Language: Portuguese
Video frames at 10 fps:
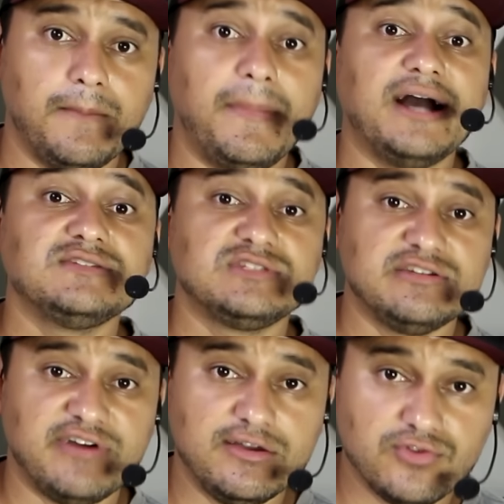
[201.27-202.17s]
mais
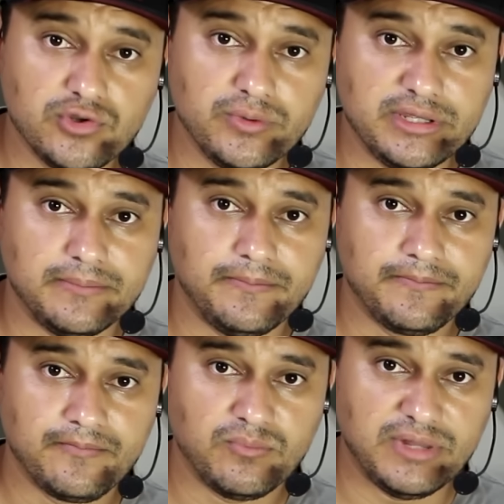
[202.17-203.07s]
você vai evoluir,
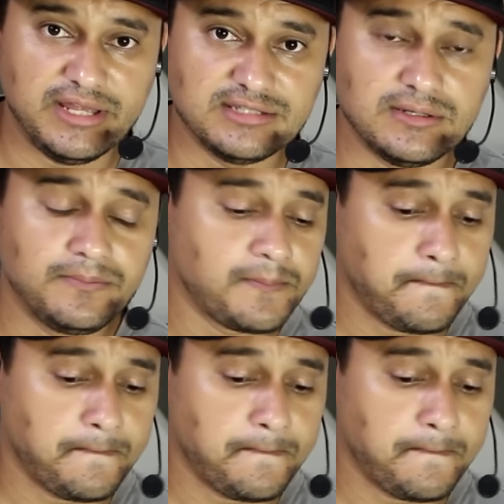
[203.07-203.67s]
beleza?